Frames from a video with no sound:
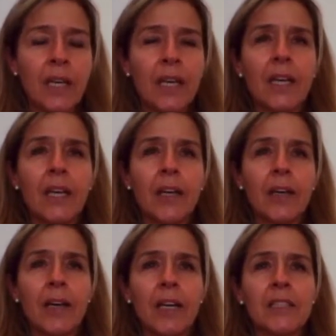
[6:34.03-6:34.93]

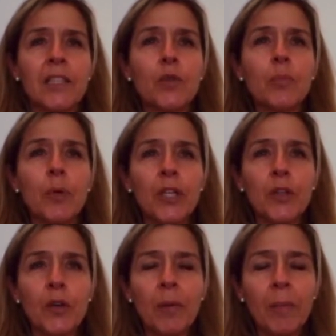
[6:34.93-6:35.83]
Eh, haciendo un
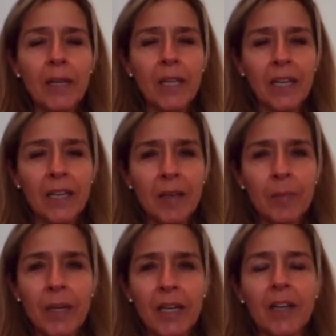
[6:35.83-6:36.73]
poquito de magia ahí
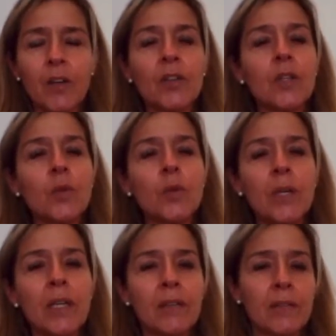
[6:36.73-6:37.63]
para que
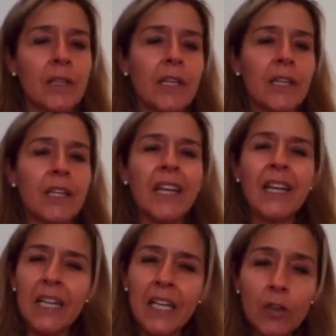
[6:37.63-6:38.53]
continúen y
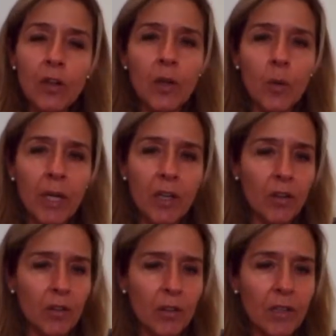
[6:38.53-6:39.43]
tengan lindos
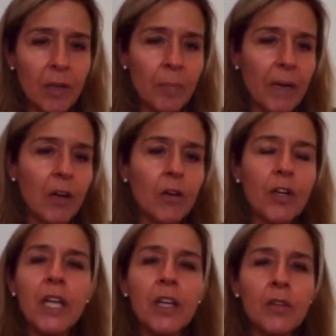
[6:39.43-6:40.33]
recuerdos para los
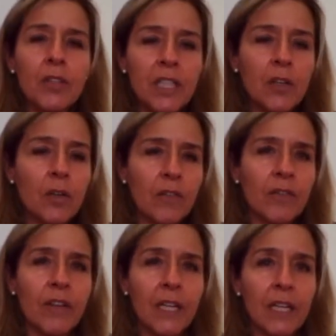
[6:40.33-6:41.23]
niños chicos,
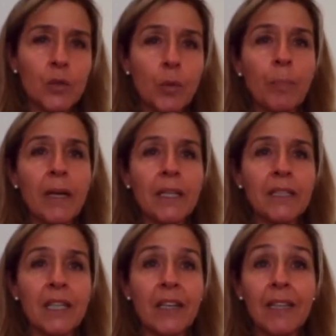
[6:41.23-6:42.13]
ver que sus padres
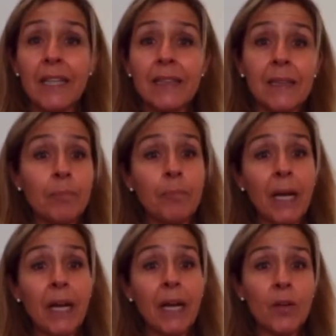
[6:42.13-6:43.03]
se levantan
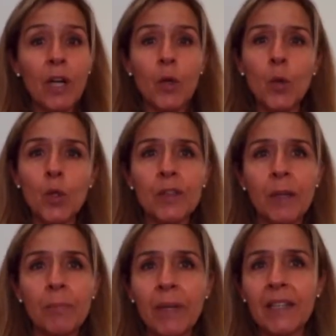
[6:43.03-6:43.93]
temprano, algunos
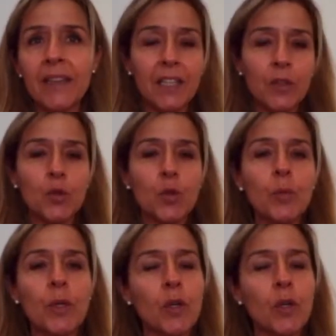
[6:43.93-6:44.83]
también tienen su
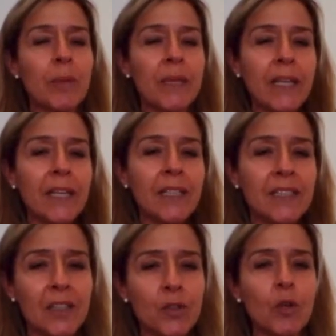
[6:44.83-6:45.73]
número de
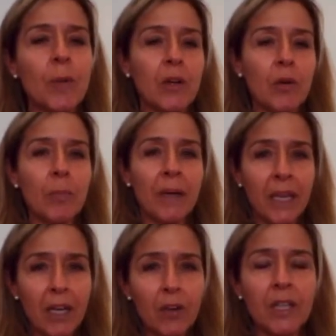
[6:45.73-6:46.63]
competencia, solo para
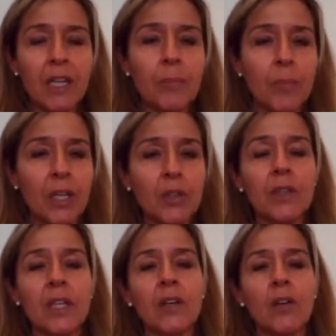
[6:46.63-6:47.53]
acompañarlos este campeonato
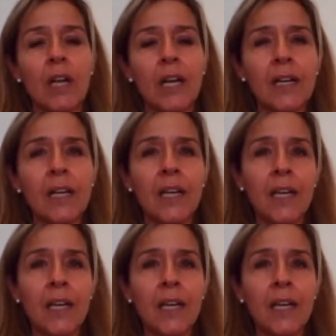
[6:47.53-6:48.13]
interescolar